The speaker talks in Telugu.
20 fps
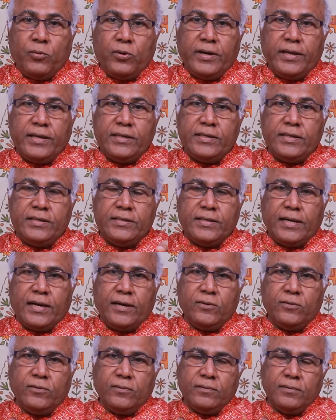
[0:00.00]
పోటీ
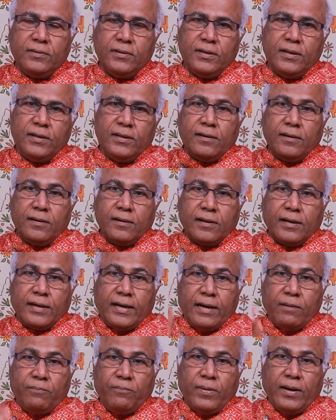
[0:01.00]
చేశాడు
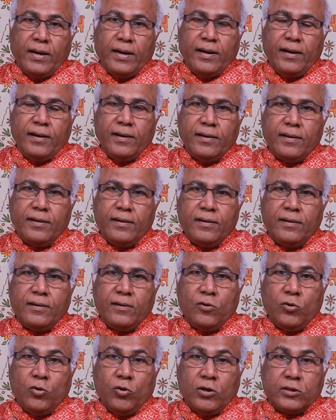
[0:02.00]
కడప
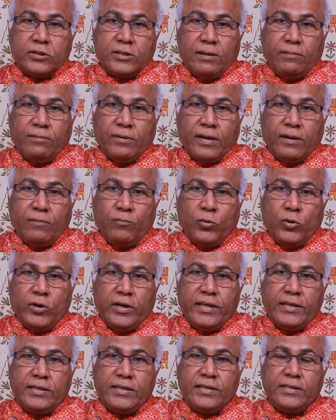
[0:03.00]
లోక్సభకు
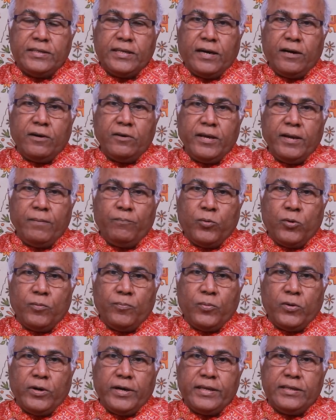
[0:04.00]
పోటీ చేశాడు ఎప్పుడు
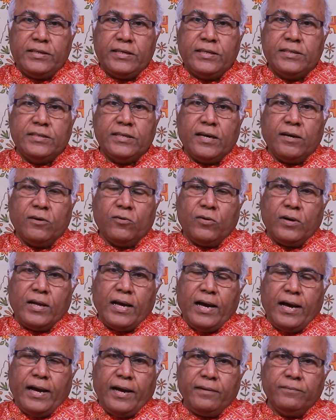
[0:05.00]
పోటీ చేసినా
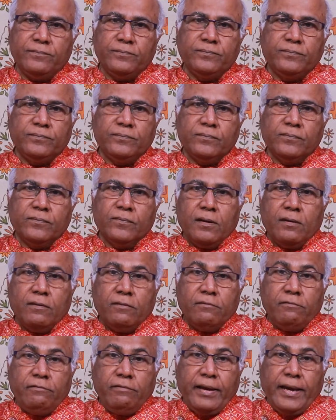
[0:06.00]
కూడా
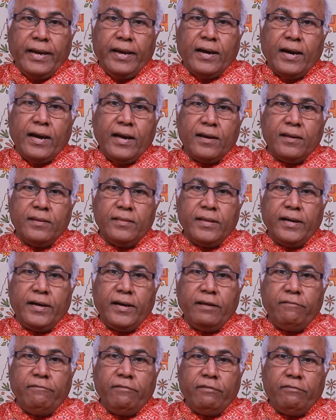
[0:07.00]

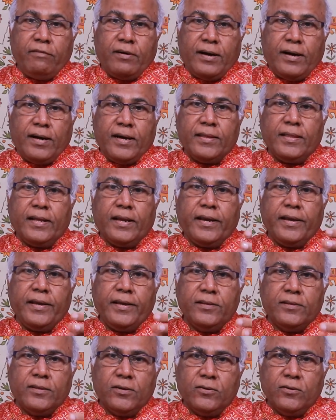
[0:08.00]
వివేకానందరెడ్డి
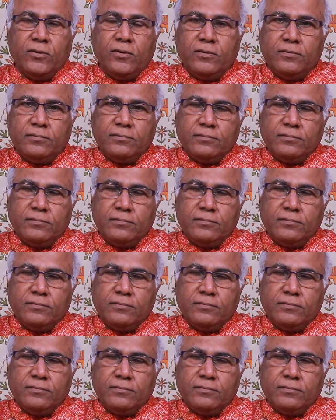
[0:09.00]
వివాదరహితుడు